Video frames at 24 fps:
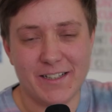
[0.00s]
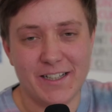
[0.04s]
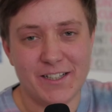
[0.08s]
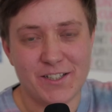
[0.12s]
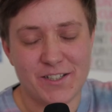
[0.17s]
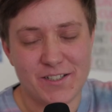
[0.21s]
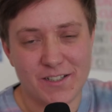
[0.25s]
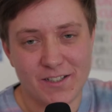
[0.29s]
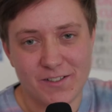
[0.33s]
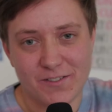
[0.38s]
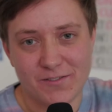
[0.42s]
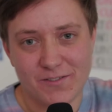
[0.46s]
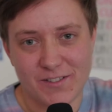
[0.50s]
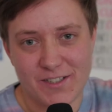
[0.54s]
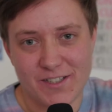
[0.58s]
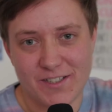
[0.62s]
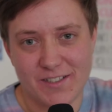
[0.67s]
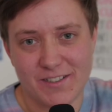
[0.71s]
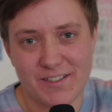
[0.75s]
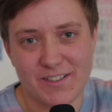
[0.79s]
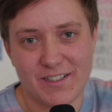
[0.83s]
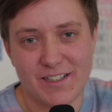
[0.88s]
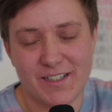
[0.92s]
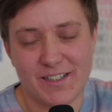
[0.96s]
Nature. Wir
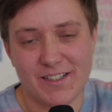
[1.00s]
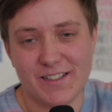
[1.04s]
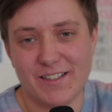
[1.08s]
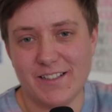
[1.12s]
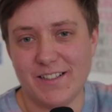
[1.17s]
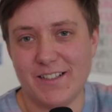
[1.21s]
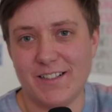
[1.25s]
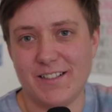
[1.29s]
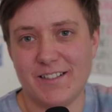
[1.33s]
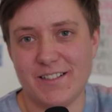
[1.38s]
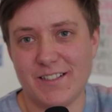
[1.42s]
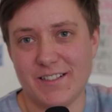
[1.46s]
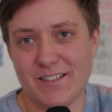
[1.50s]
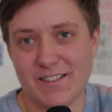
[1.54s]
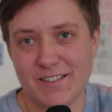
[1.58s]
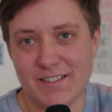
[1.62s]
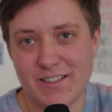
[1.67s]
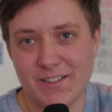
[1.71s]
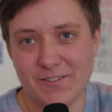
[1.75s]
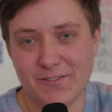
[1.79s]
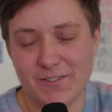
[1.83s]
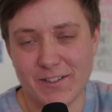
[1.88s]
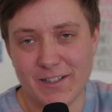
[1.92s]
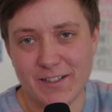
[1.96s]
sind ein
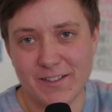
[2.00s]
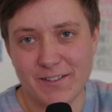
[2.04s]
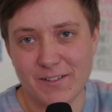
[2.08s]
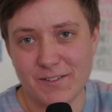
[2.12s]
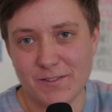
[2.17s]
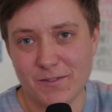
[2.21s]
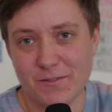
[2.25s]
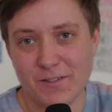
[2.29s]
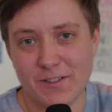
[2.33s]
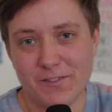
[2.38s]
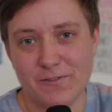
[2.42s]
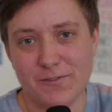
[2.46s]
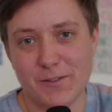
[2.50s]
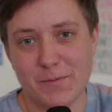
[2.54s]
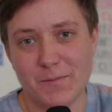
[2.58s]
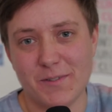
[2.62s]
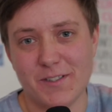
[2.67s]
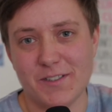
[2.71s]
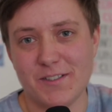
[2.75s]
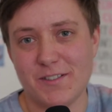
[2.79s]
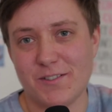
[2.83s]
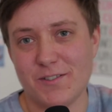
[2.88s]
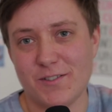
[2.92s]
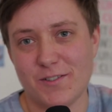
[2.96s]
alternativer,
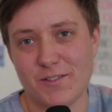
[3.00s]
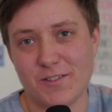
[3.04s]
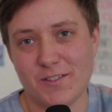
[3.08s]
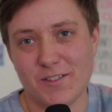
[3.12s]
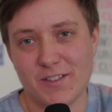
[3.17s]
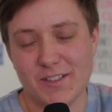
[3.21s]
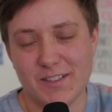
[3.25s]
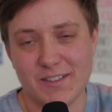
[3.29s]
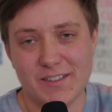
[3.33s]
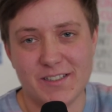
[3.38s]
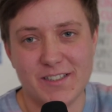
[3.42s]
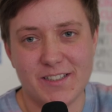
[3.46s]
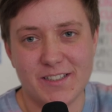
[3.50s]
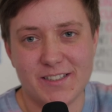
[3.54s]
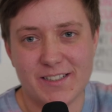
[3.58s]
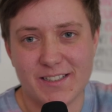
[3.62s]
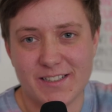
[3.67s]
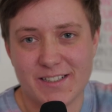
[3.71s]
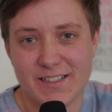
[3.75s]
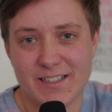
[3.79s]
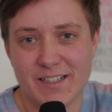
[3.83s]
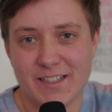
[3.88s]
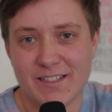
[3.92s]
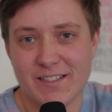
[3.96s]
queerfeministisch
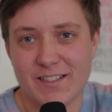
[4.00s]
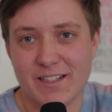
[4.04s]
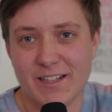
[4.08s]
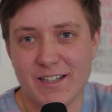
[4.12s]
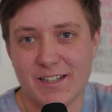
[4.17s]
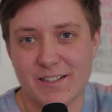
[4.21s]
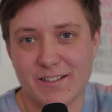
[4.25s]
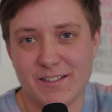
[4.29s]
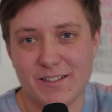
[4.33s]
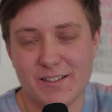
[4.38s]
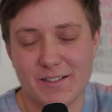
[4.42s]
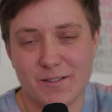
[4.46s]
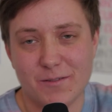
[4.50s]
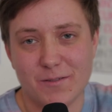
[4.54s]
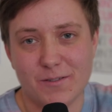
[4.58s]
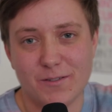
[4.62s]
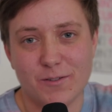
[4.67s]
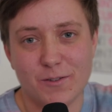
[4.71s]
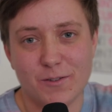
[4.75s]
orientierter Sexladen in